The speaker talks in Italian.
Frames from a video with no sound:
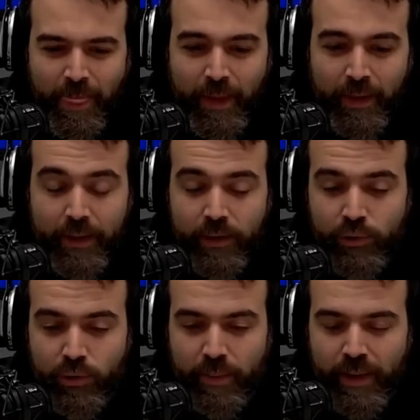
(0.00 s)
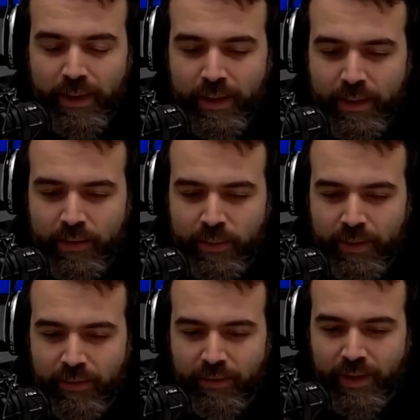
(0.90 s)
Io sto bene, insomma,
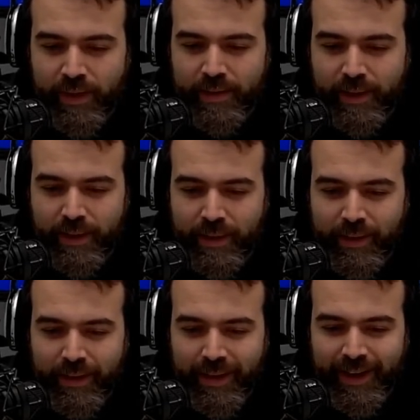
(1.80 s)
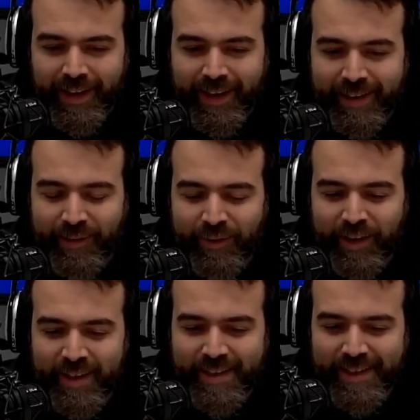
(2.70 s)
a differenza, di a
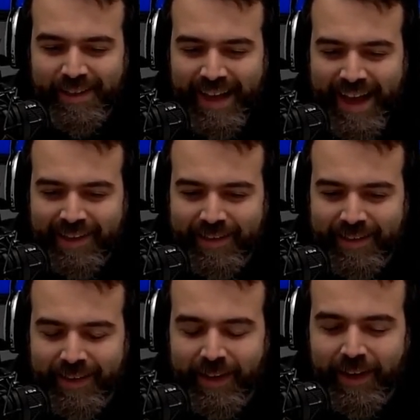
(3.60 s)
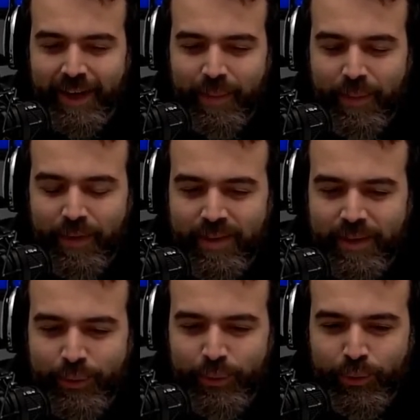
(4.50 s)
differenza di altri. Abbiamo
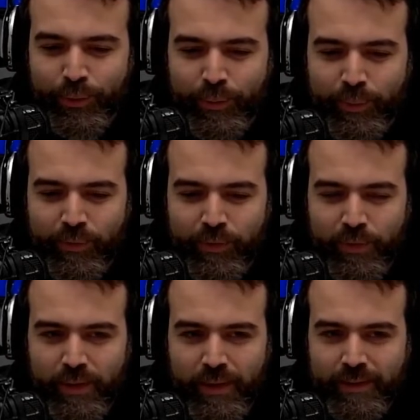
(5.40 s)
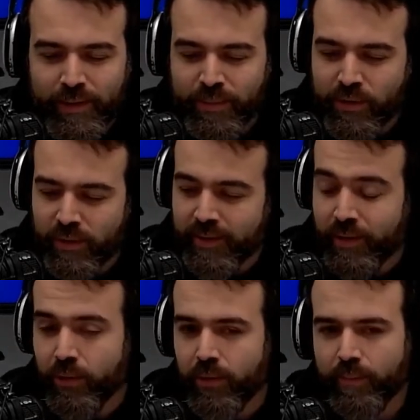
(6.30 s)
iniziato, professore, la trasmissione,
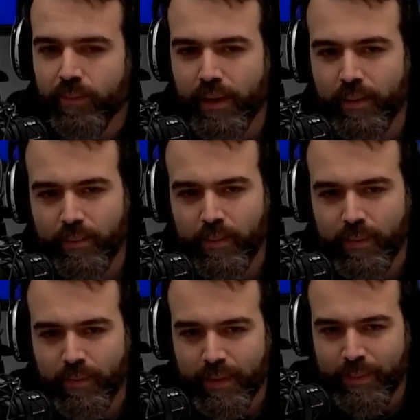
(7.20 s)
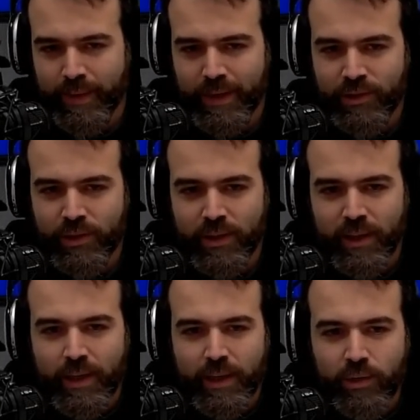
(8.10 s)
intanto eh, mi lasci
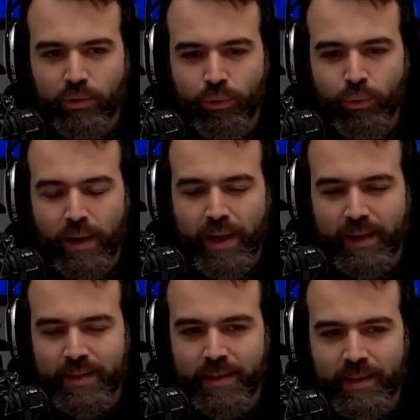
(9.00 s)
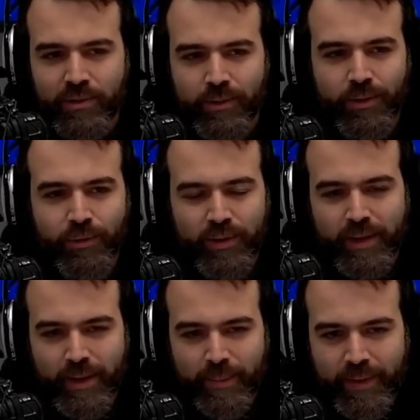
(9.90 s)
introdurla anche se gli ascoltatori
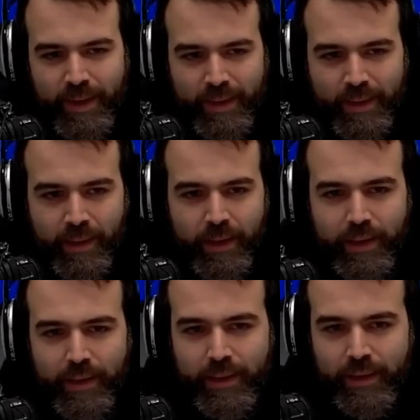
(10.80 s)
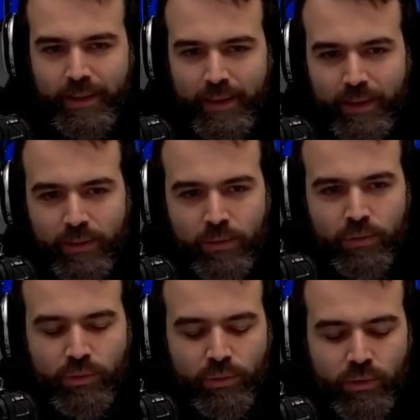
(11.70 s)
di RPL eh, la,
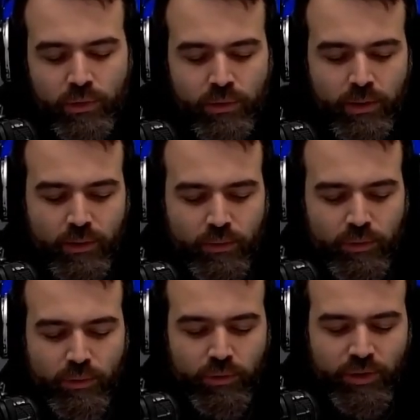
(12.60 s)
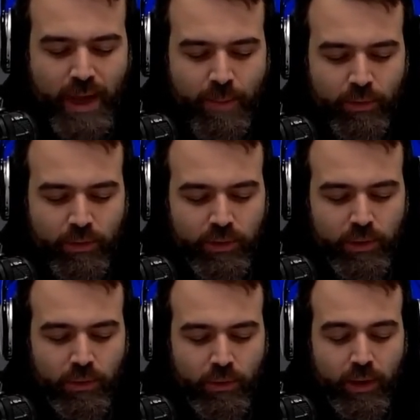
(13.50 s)
conoscono, la, conoscono, già, molti di
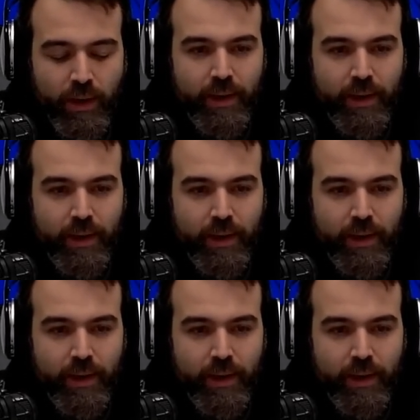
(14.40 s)
loro.